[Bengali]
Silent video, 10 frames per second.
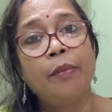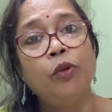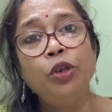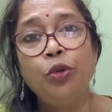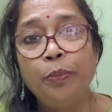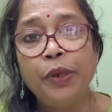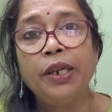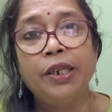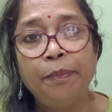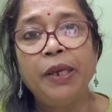এমন ঠুপিয়ে
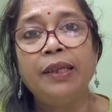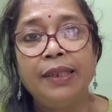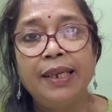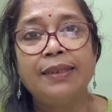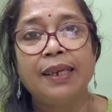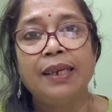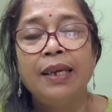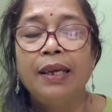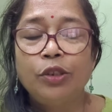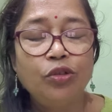ঢিপিয়ে দিয়েছে
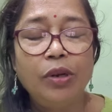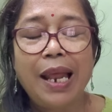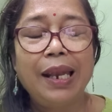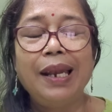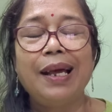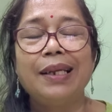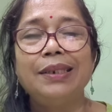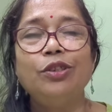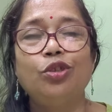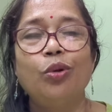শুধু লাল লাল
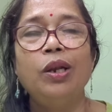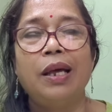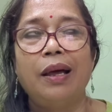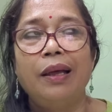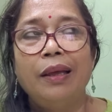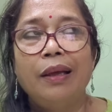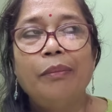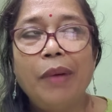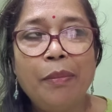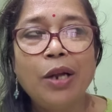খাসির ঝোল না
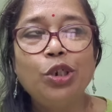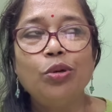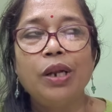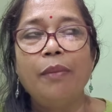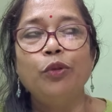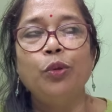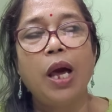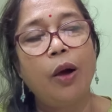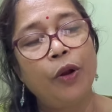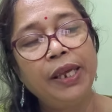বা মাংস না
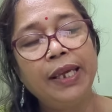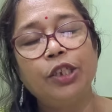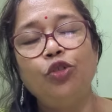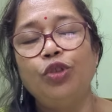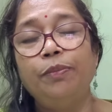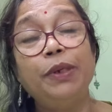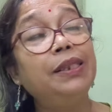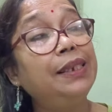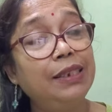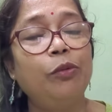বন্ধুরা অনেক কিছু ঢিপিয়ে
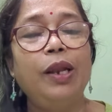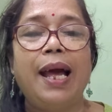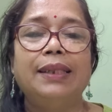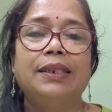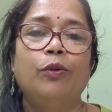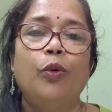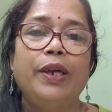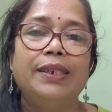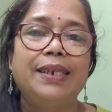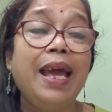দিয়েছে বলে আজকে ও
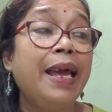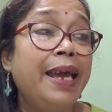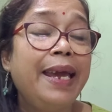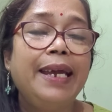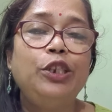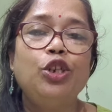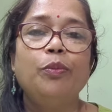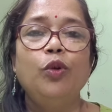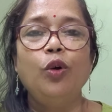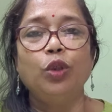এসে এই
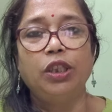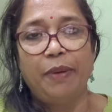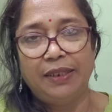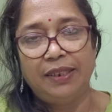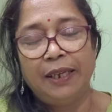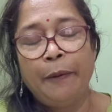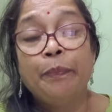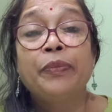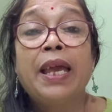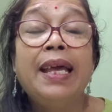সবগুলো করতে পারছে
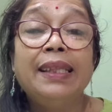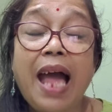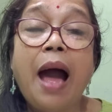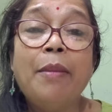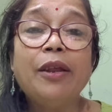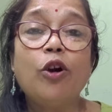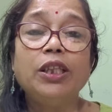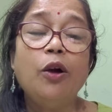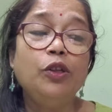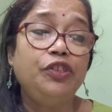তা আমার
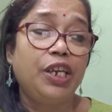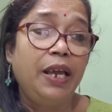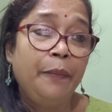কথা হচ্ছে